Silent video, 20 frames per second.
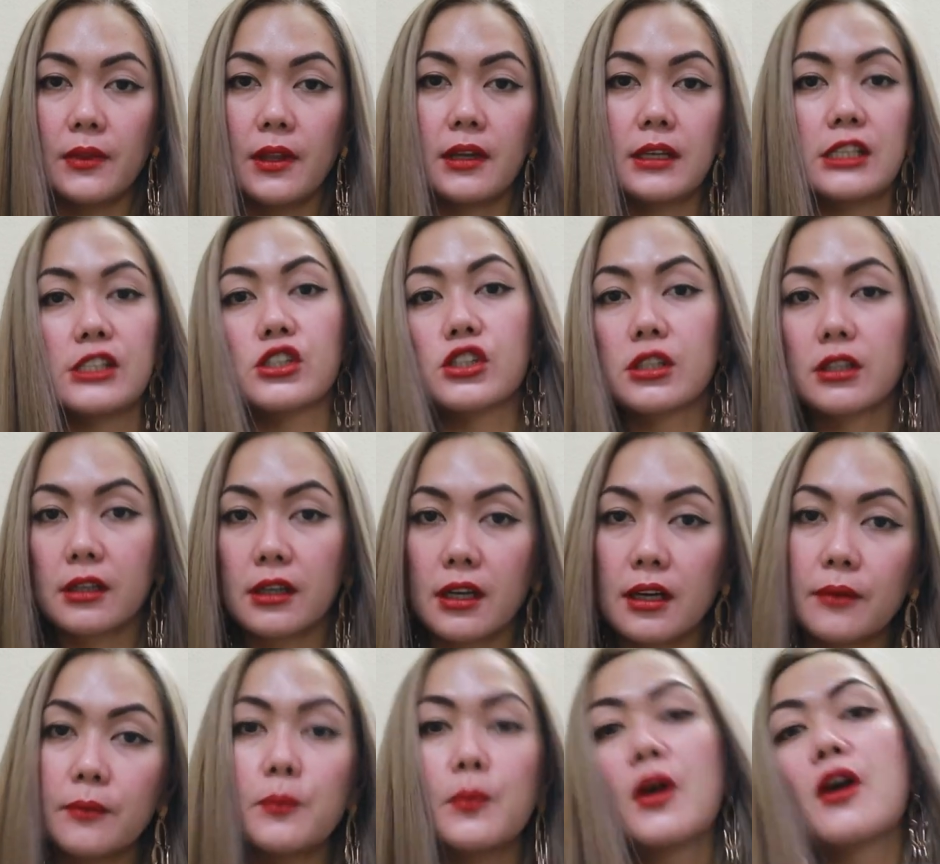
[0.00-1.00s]
their
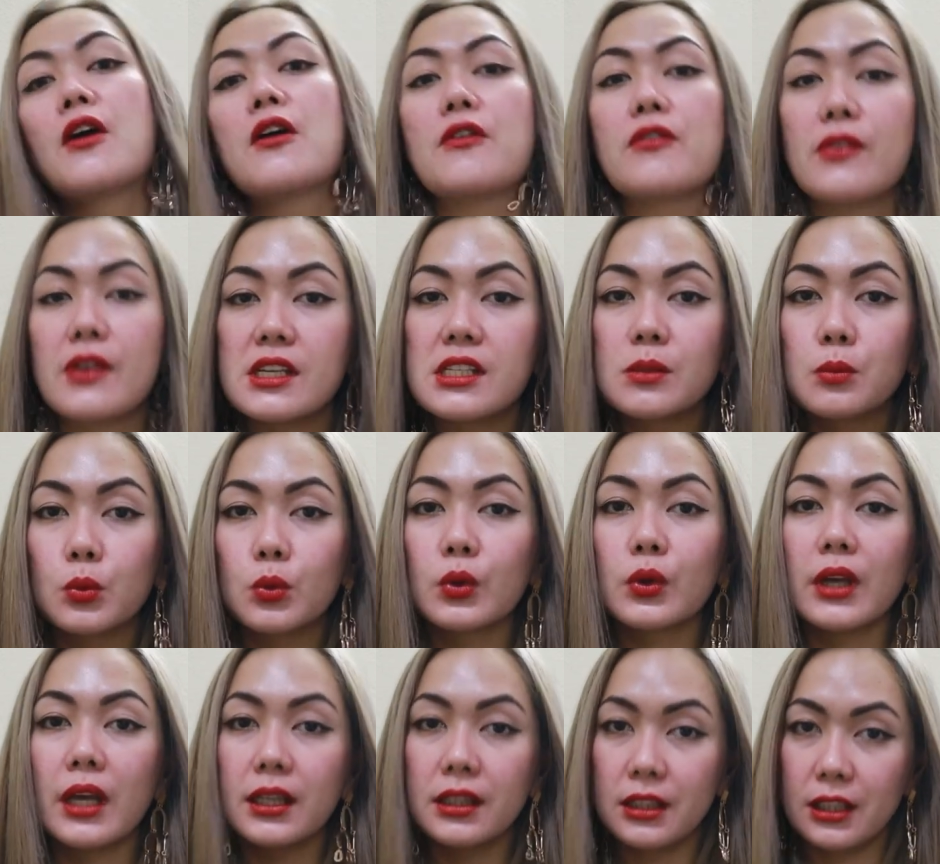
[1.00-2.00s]
Instagram, Facebook,
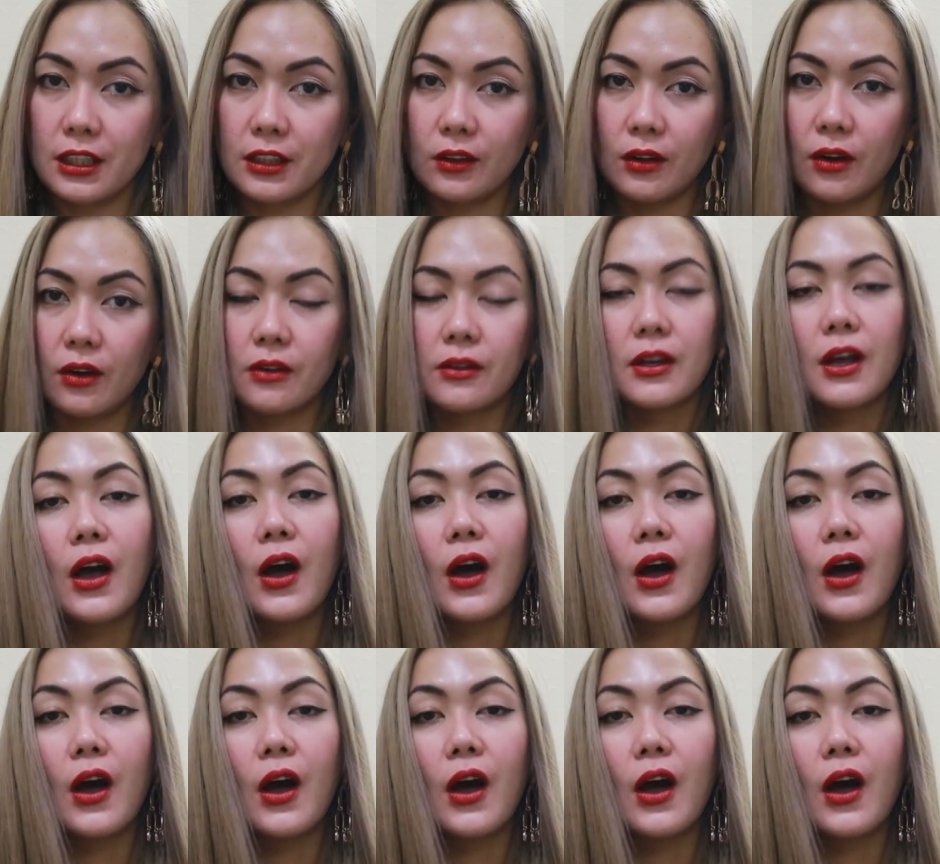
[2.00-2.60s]
and TikTok.